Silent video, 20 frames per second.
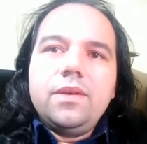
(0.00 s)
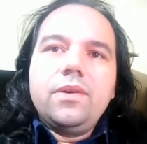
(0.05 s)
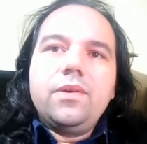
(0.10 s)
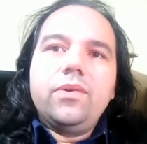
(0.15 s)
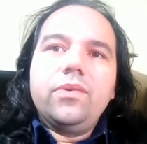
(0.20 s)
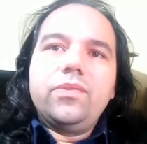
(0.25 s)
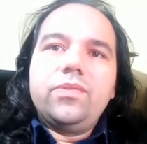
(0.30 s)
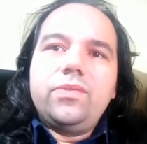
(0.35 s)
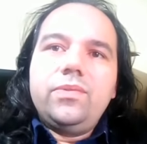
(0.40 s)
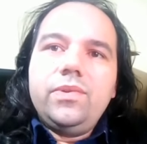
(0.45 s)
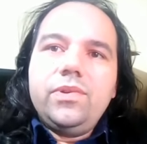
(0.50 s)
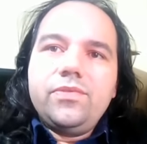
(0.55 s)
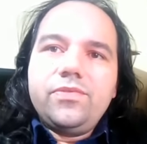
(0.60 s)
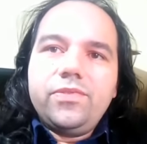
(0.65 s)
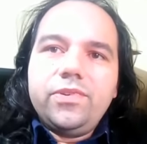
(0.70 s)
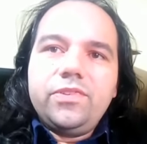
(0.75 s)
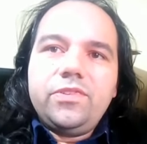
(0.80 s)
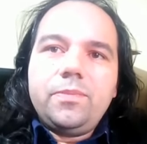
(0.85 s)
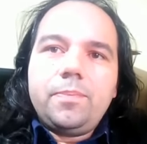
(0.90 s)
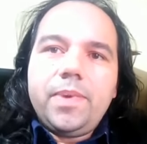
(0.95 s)
Construiu,
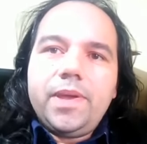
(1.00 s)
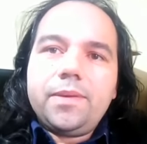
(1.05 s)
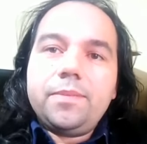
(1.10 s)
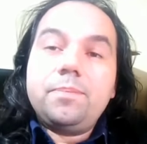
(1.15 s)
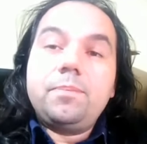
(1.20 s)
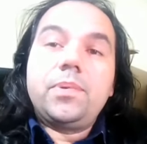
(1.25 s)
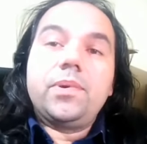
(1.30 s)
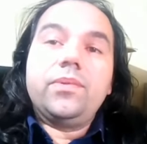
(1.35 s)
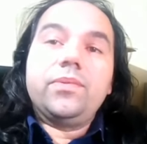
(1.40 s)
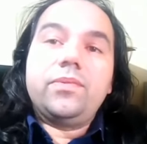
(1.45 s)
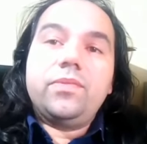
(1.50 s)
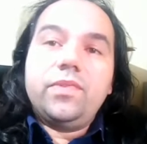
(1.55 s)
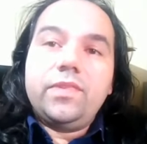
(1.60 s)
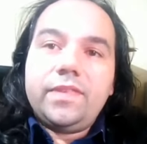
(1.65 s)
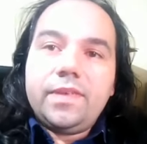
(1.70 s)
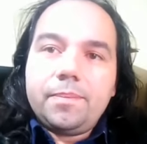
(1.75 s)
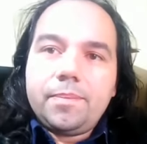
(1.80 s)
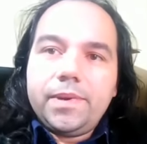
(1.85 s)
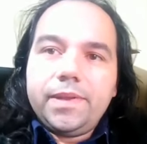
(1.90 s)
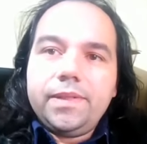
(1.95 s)
ficou de pé, pronto,
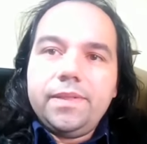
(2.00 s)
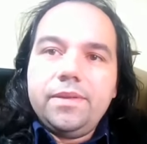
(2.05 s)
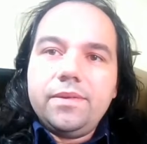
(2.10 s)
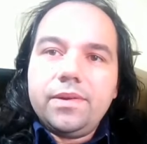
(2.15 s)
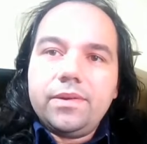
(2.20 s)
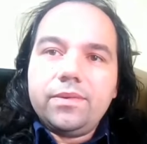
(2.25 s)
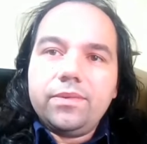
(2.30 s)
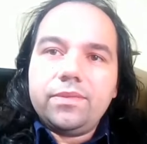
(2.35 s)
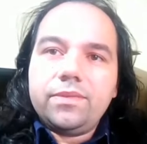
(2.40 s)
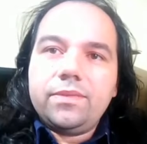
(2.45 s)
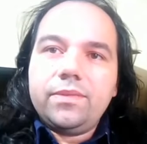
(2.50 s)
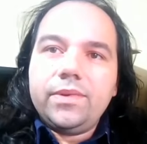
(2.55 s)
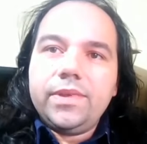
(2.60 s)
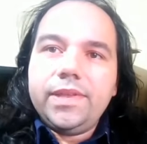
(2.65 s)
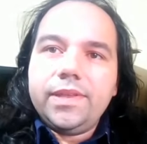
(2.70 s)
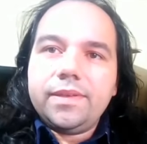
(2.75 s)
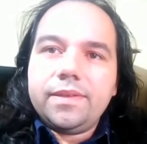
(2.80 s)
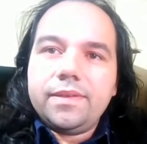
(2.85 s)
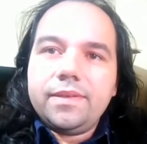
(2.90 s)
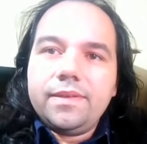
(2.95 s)
você aprendeu a
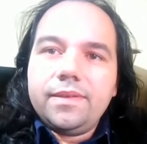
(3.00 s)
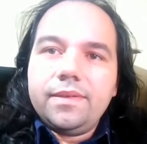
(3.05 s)
construir.